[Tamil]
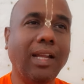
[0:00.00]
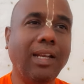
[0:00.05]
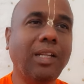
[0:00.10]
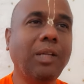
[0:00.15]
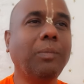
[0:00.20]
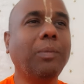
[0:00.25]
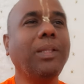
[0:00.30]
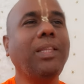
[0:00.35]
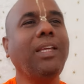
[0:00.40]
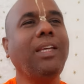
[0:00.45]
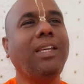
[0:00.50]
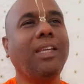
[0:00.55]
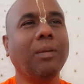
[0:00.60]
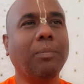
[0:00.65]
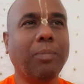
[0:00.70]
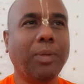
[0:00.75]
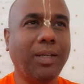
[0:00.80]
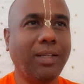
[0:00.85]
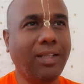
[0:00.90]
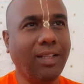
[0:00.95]

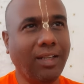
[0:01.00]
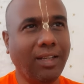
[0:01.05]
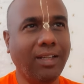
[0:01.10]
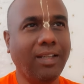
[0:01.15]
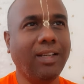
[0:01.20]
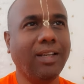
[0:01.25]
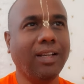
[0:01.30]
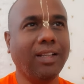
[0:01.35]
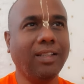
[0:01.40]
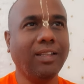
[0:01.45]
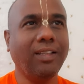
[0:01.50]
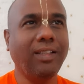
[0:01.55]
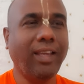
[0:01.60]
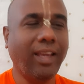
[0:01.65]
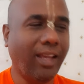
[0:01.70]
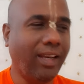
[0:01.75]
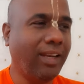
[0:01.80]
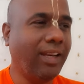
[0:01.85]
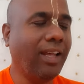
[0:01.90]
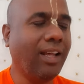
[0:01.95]
அனுமதிக்கப்பட்டிருக்கிறது
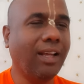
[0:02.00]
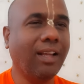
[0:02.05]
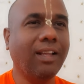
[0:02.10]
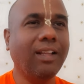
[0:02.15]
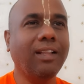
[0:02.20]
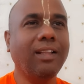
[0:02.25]
ஏன்னா